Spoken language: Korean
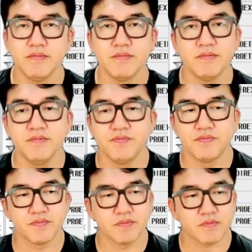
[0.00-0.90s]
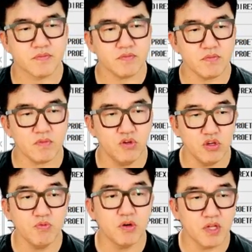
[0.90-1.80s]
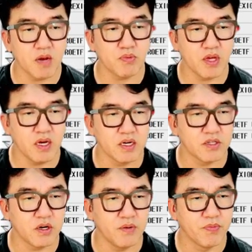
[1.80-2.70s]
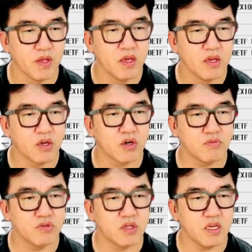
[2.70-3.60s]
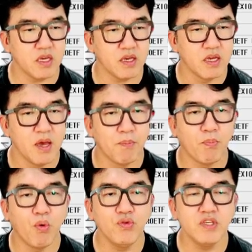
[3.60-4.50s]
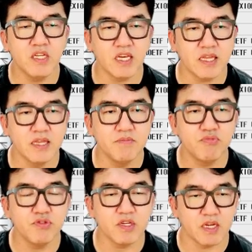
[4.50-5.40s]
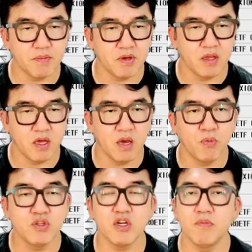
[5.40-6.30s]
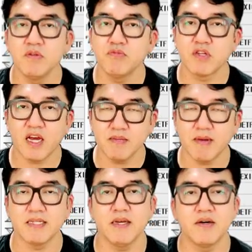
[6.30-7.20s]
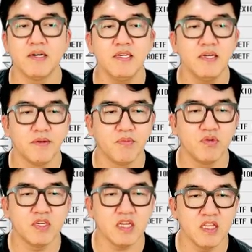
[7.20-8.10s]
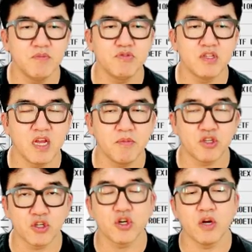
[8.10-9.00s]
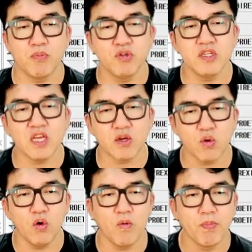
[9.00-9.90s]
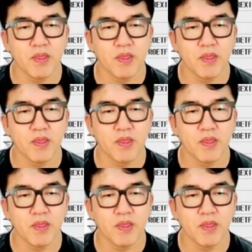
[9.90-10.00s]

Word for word: 음. 쉽죠? 생각보다. 그래서 여러분들이 본질이 있는 분들이라면 아, 본질 없는 분들 하지 마세요. 본질이 있는 분들이라면 저처럼 본질이 있고